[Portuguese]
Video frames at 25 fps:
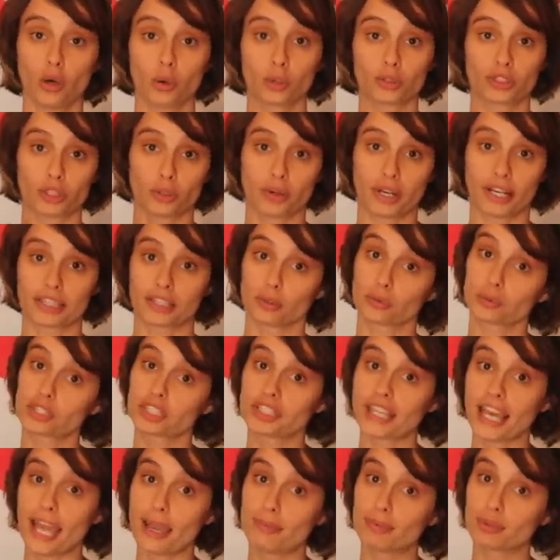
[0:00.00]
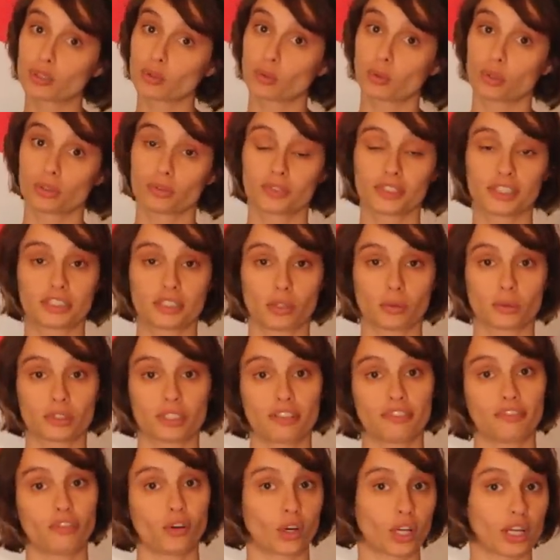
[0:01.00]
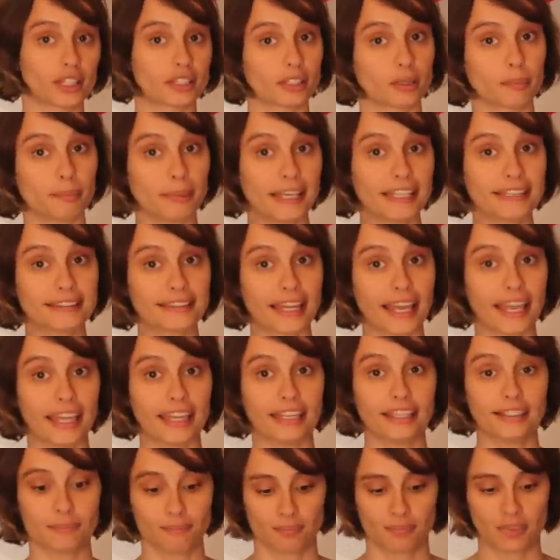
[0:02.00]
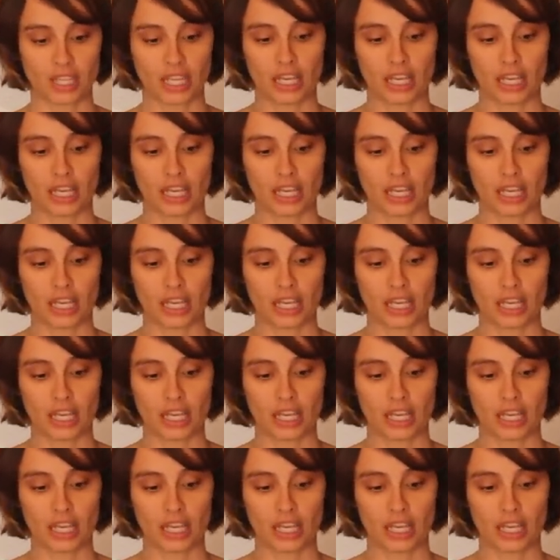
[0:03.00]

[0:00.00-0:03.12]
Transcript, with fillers: o seu cartão de débito, quando você usa fora, também tem.